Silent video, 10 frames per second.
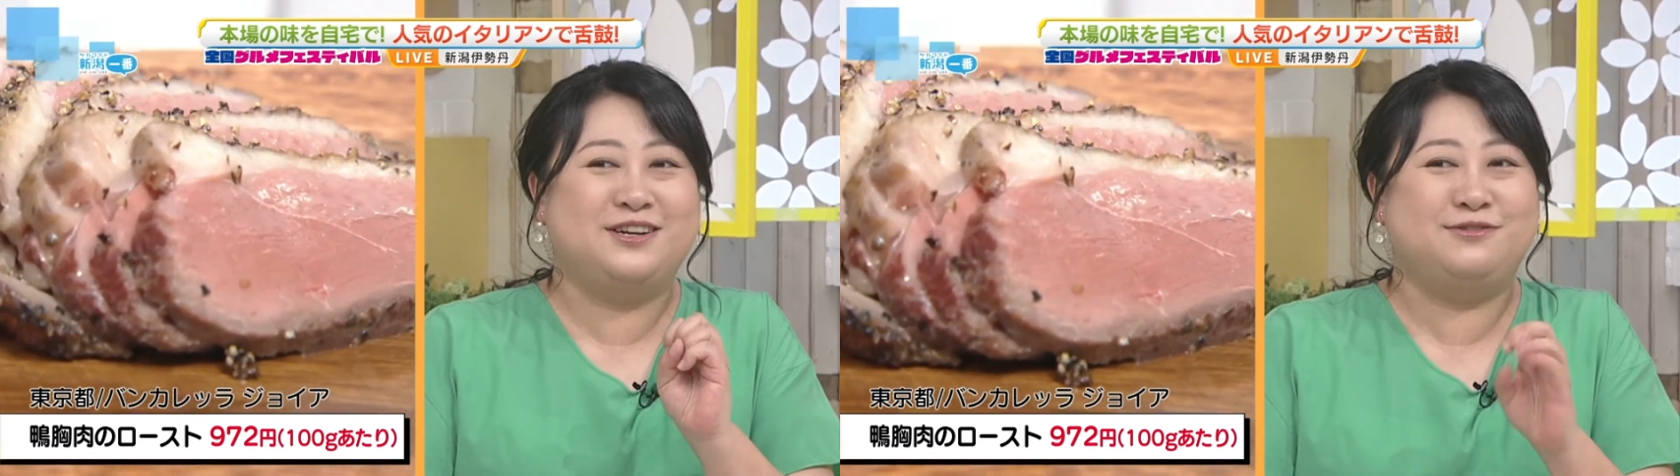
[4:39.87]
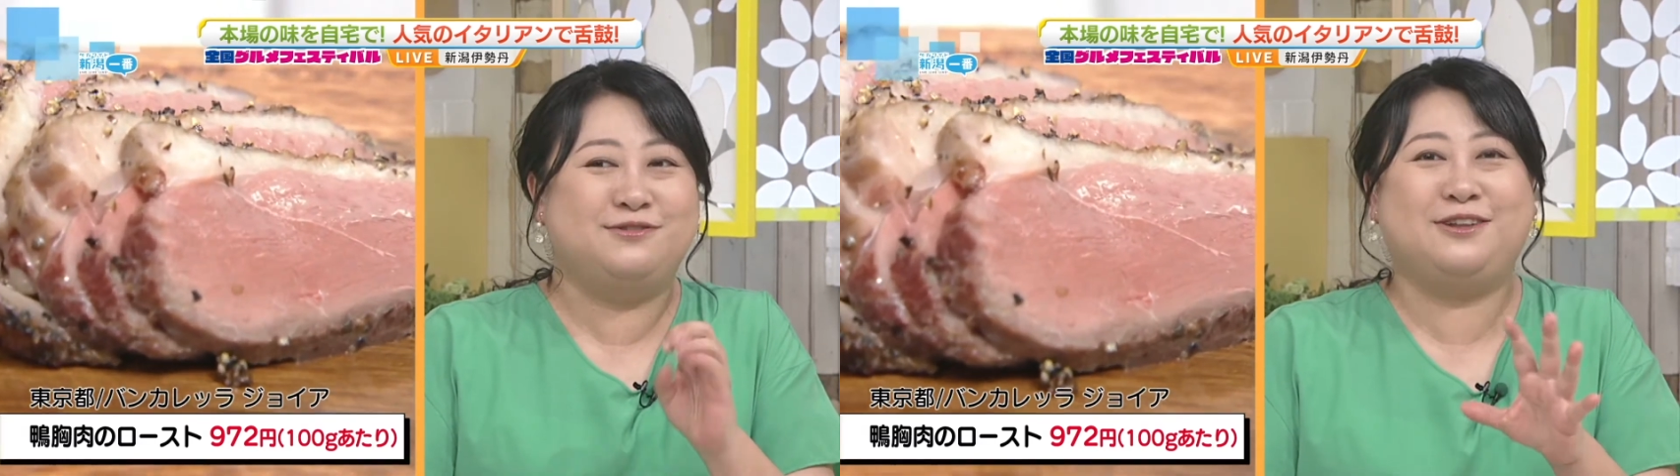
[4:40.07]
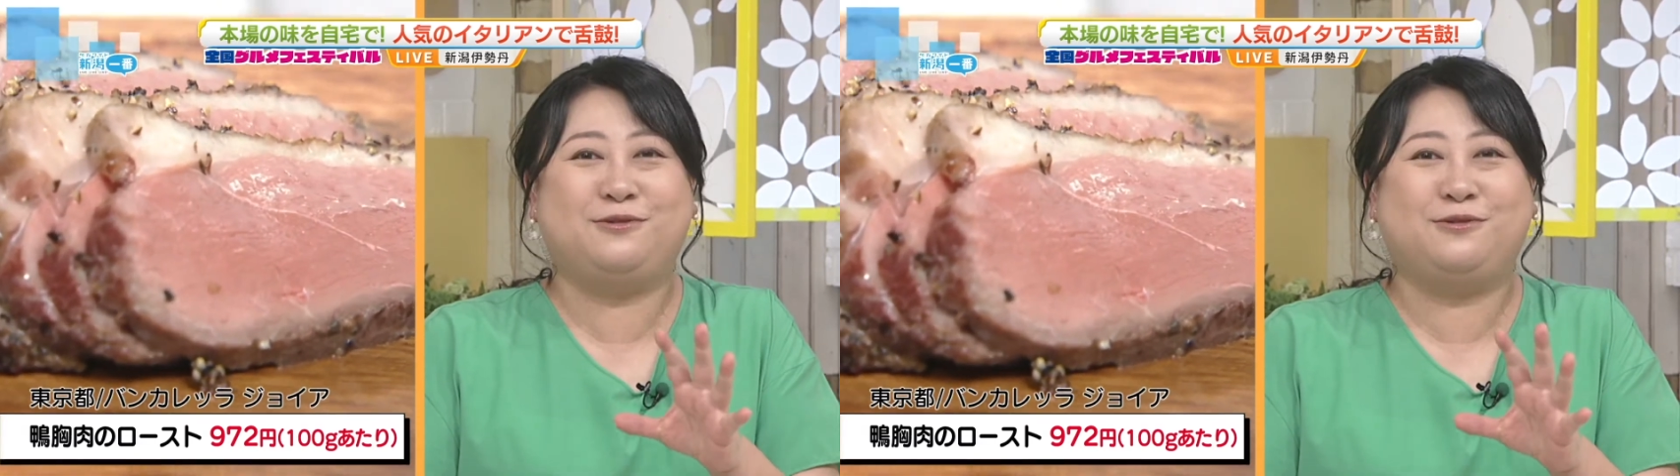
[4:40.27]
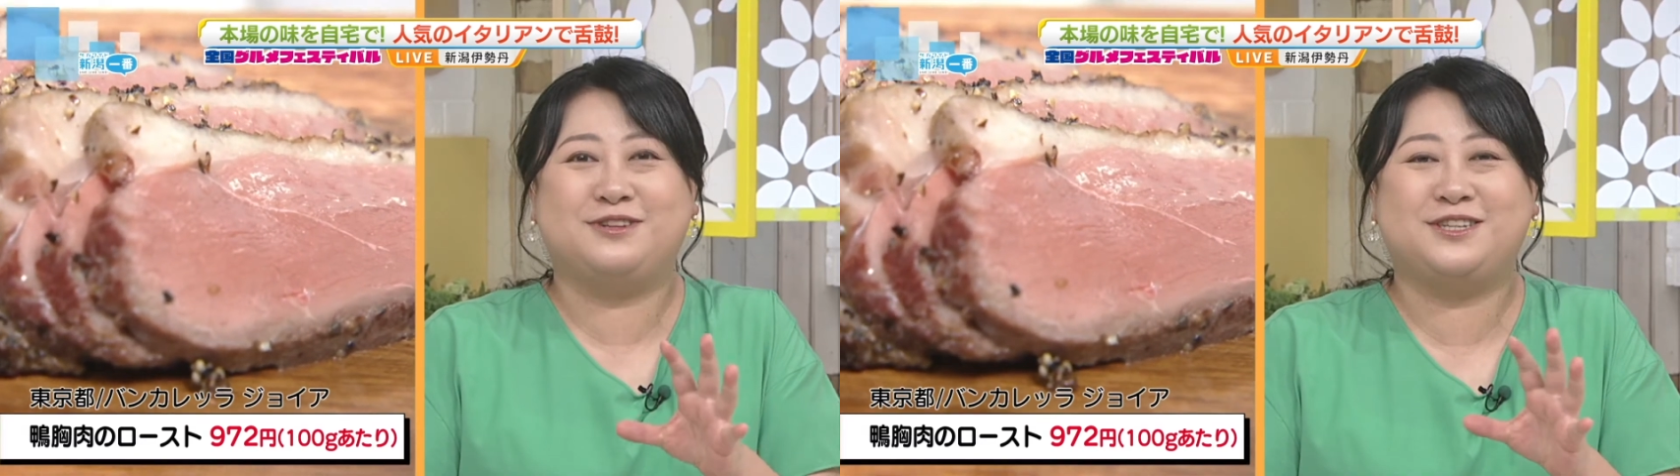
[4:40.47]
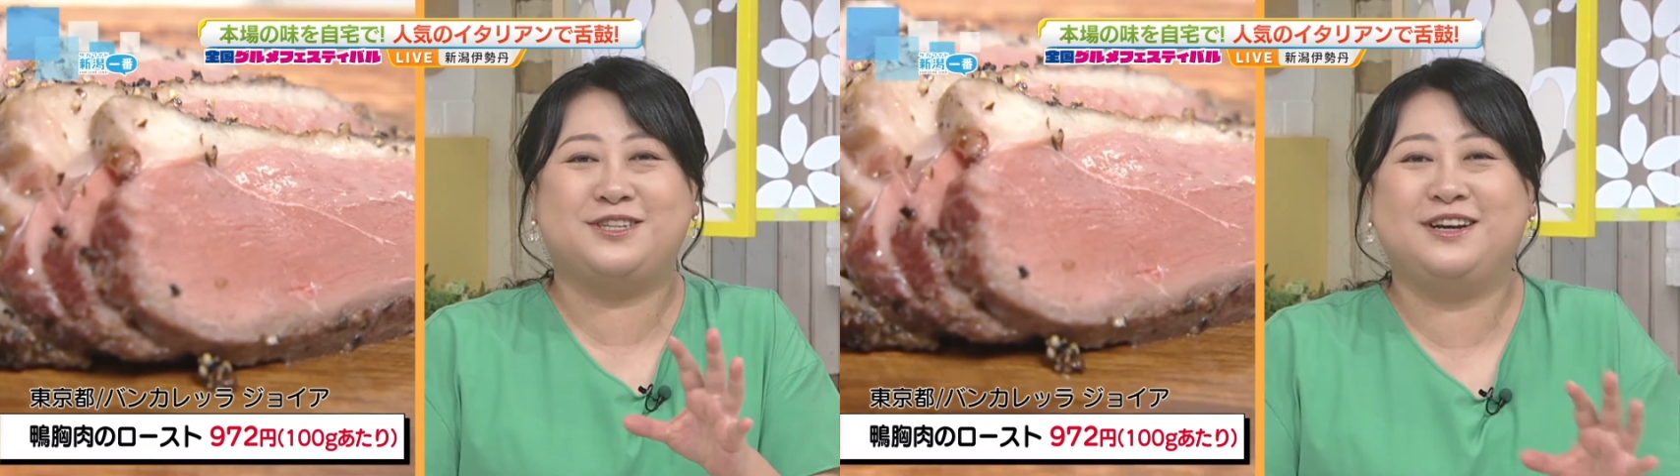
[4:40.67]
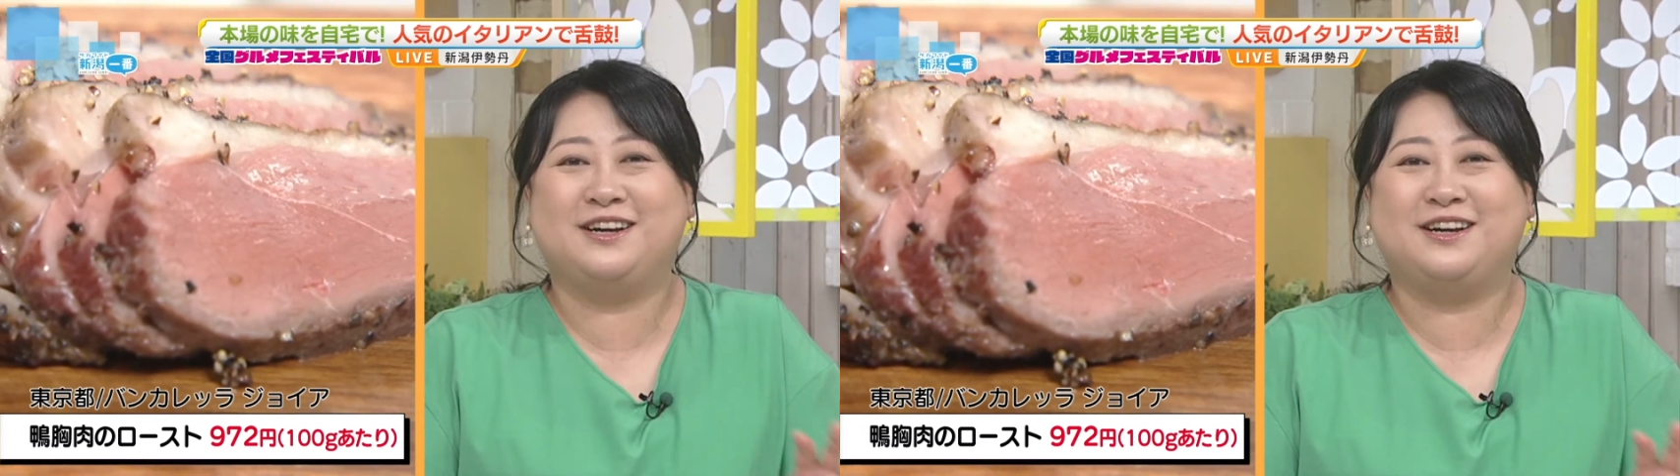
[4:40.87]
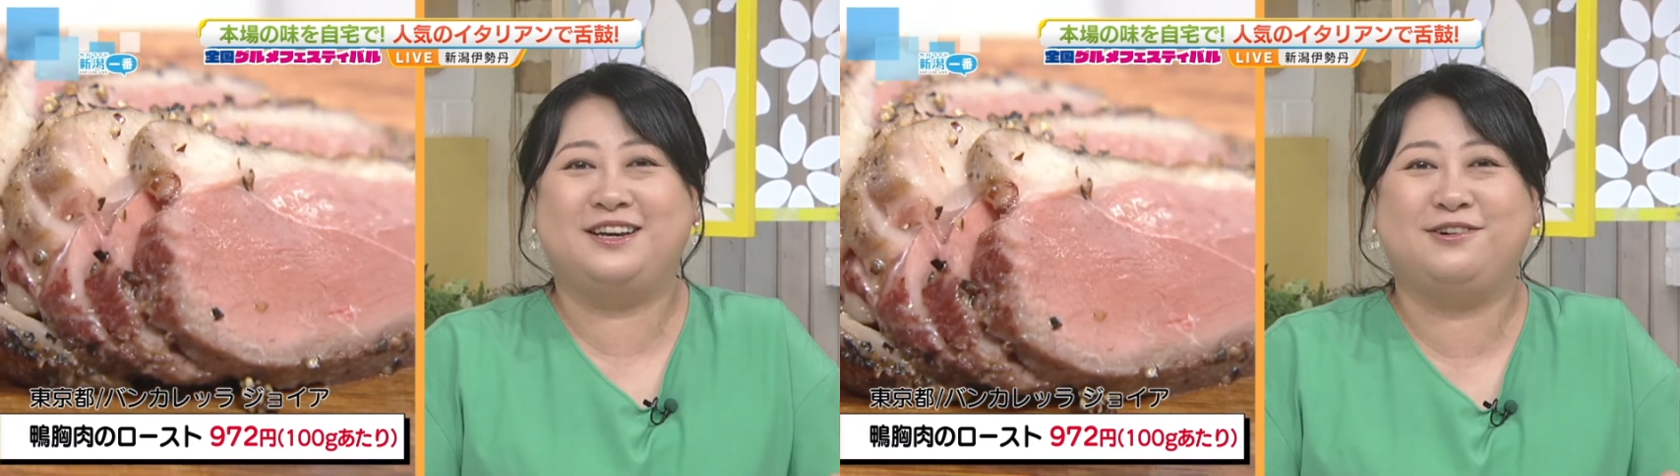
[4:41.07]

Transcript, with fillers: わっとこう口の中に広